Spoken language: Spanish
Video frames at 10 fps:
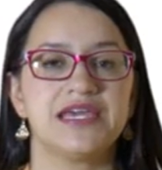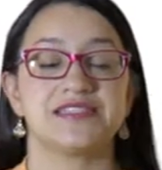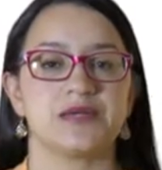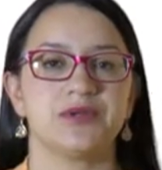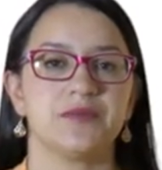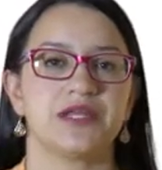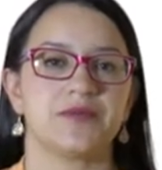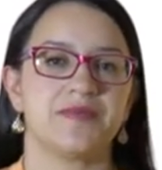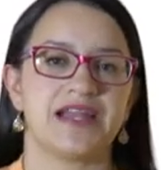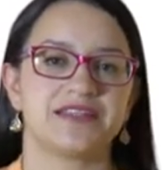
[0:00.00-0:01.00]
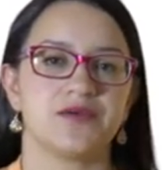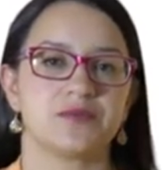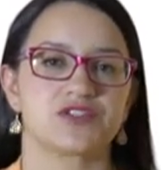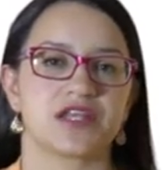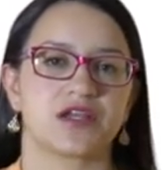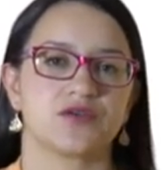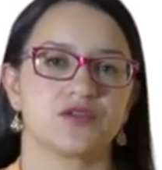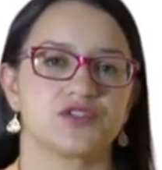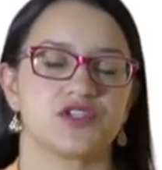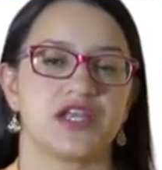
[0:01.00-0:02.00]
En esta primera parte vamos a
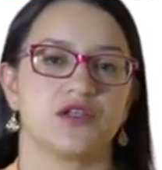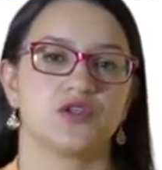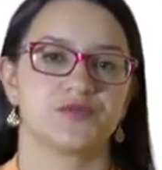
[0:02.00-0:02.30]
reconocer